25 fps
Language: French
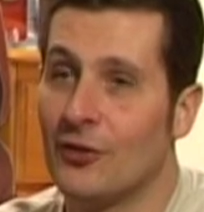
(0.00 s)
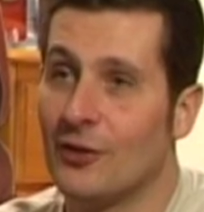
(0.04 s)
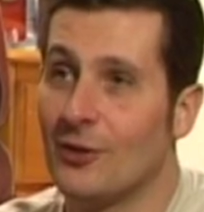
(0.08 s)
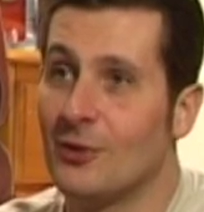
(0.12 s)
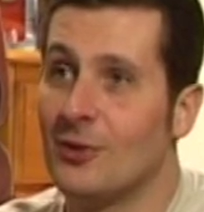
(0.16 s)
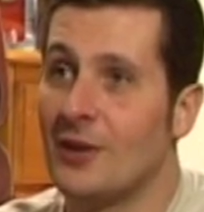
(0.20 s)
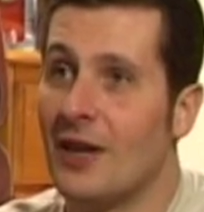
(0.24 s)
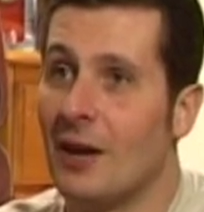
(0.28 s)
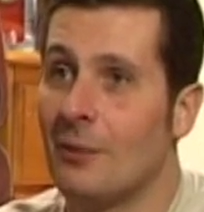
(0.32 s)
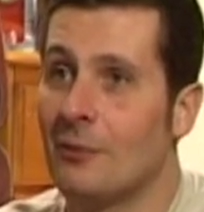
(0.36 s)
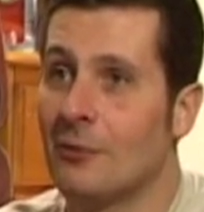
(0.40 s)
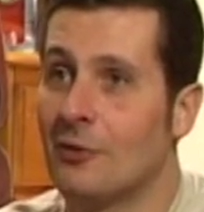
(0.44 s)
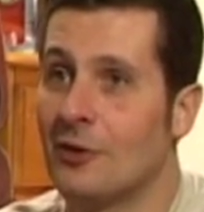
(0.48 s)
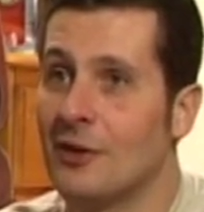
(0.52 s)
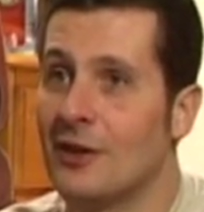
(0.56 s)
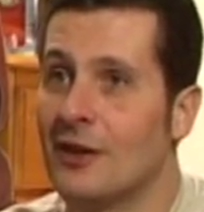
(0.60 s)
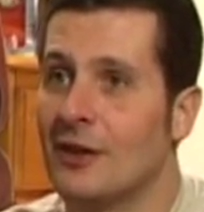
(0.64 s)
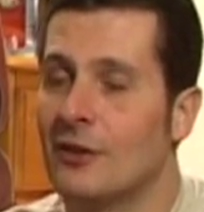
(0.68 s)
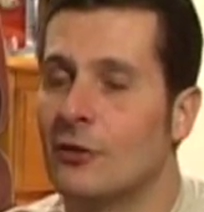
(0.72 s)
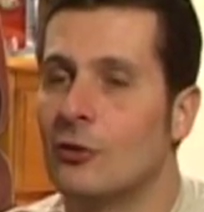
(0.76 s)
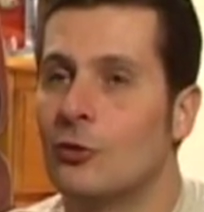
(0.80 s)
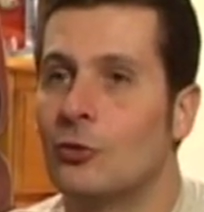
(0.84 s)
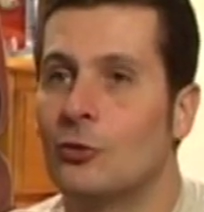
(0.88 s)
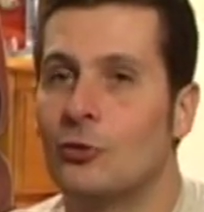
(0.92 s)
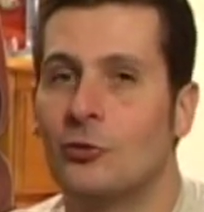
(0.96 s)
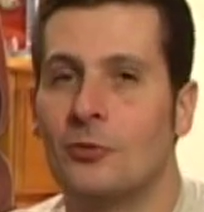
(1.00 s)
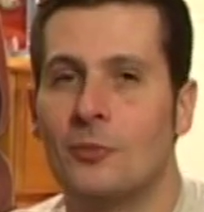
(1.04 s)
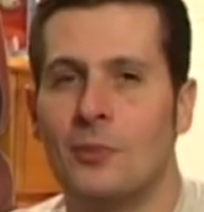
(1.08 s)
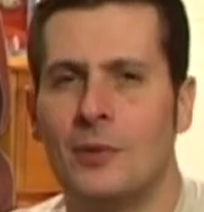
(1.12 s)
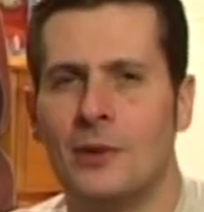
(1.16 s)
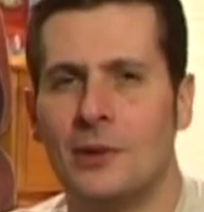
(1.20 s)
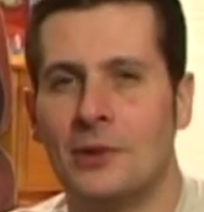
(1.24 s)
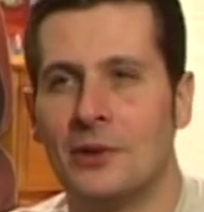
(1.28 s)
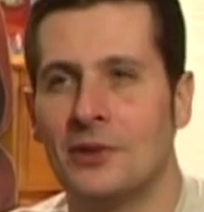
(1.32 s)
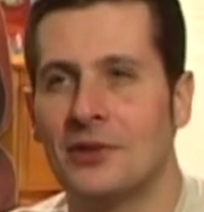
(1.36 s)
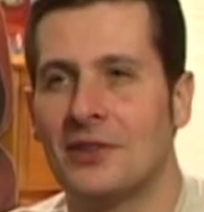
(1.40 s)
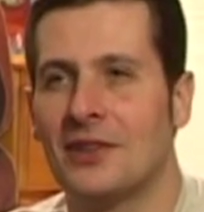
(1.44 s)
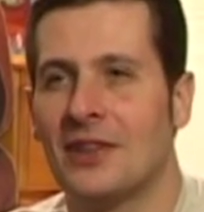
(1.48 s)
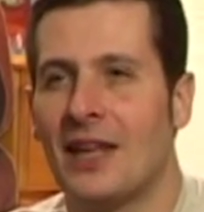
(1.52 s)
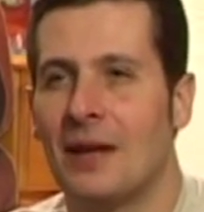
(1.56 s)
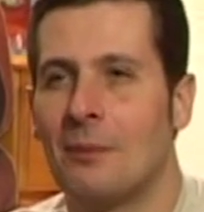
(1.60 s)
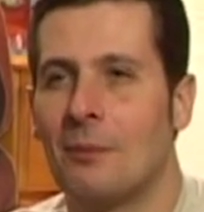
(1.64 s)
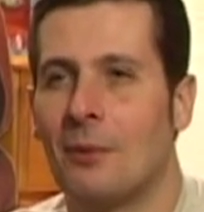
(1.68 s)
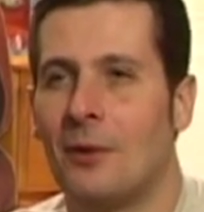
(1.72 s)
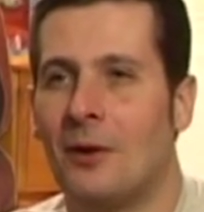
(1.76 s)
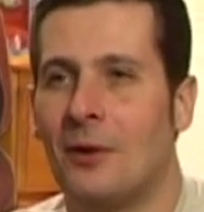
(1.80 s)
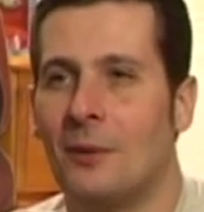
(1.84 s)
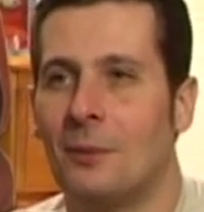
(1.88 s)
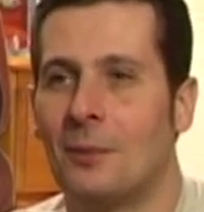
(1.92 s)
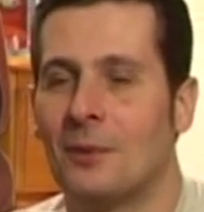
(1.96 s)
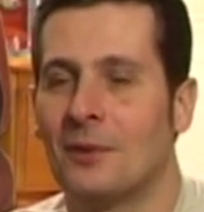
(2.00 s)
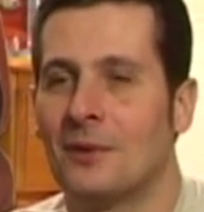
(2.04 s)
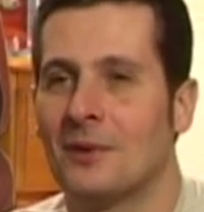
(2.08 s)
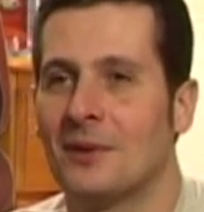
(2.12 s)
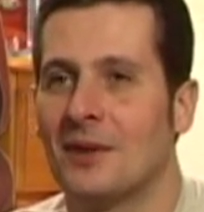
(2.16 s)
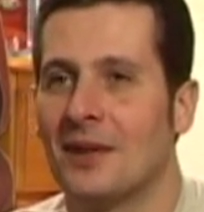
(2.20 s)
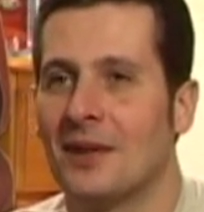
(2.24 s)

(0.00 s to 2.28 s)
c'est une arme, vous voyez, toute blanche, très propre.